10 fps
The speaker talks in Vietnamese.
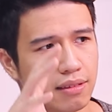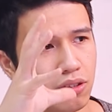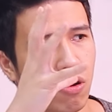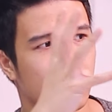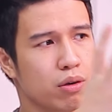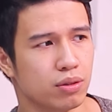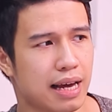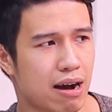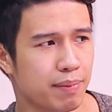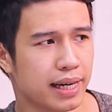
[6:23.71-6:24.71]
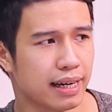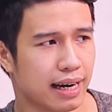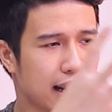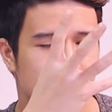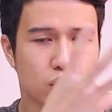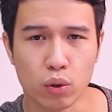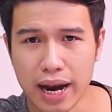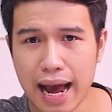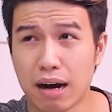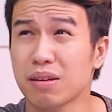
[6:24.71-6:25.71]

cho cái độ sáng của màn hình này lên tối đa